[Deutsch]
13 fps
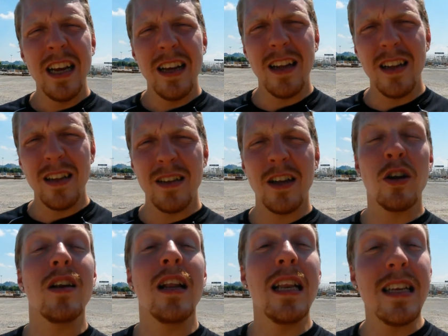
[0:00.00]
äh, ne,
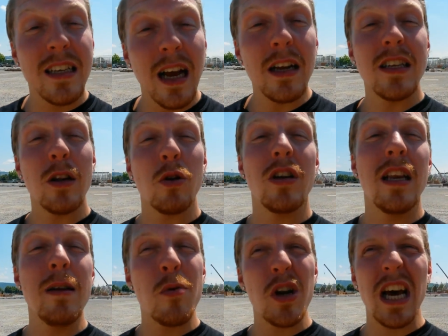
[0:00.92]
ne, ich kann dir doch eine
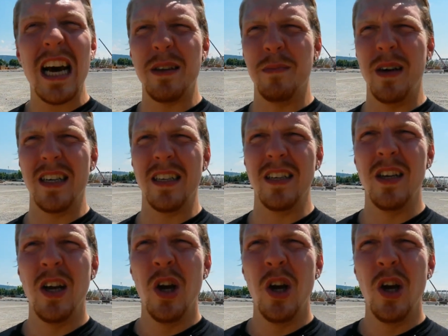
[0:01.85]
Limonade machen.